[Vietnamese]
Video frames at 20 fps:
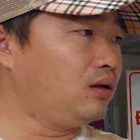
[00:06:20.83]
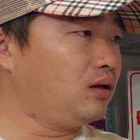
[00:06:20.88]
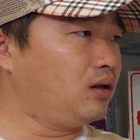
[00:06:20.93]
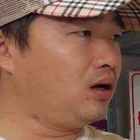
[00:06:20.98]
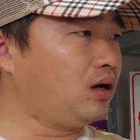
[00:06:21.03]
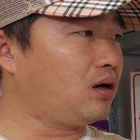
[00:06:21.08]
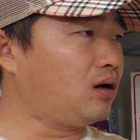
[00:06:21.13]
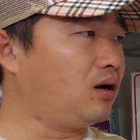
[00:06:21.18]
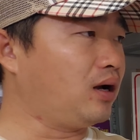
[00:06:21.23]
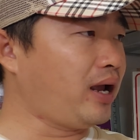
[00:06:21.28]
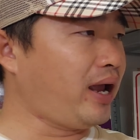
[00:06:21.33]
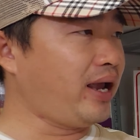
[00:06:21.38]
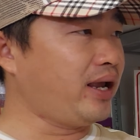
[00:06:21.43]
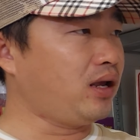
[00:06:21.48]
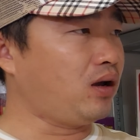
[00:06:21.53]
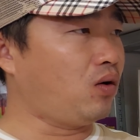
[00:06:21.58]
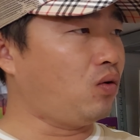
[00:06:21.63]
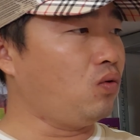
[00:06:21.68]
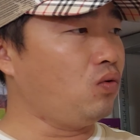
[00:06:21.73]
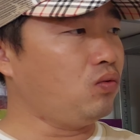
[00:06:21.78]
đó còn hai
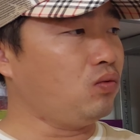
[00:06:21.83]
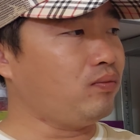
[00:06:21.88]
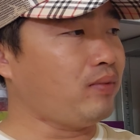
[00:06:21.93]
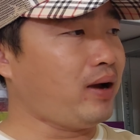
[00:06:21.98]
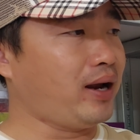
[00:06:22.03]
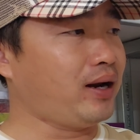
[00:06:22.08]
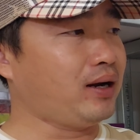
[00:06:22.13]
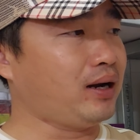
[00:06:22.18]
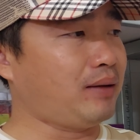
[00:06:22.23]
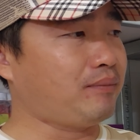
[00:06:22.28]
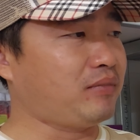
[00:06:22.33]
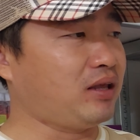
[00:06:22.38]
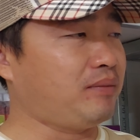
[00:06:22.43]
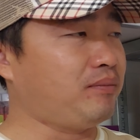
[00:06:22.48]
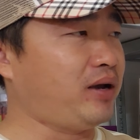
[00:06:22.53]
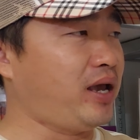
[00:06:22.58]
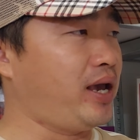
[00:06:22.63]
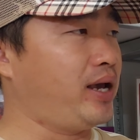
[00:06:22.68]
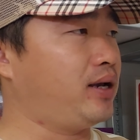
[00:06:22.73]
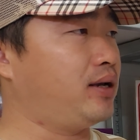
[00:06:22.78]
hũ bán 500
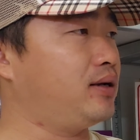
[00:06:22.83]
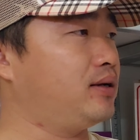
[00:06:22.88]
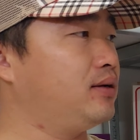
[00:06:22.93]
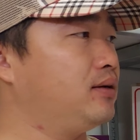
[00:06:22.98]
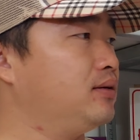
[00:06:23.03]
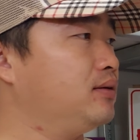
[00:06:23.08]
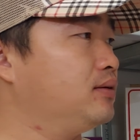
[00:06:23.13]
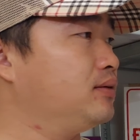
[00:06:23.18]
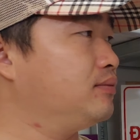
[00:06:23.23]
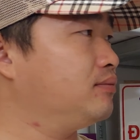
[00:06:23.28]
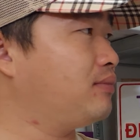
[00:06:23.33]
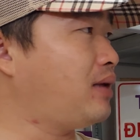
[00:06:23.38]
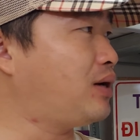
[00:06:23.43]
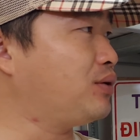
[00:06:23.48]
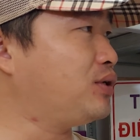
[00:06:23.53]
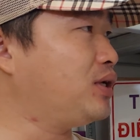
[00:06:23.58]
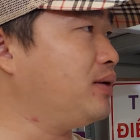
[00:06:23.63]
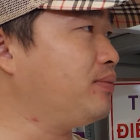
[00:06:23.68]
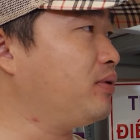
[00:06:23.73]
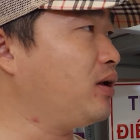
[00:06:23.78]
ngàn bao
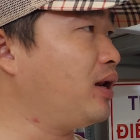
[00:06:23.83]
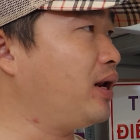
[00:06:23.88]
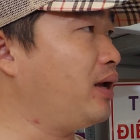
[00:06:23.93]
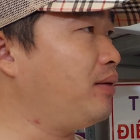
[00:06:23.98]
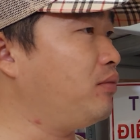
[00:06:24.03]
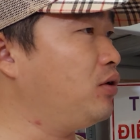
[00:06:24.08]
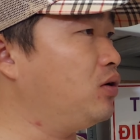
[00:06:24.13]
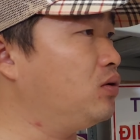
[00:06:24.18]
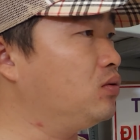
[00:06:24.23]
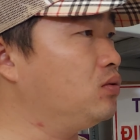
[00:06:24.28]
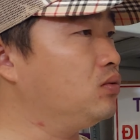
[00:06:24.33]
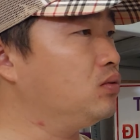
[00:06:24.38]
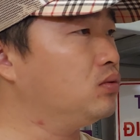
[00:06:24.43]
ship cho anh em luôn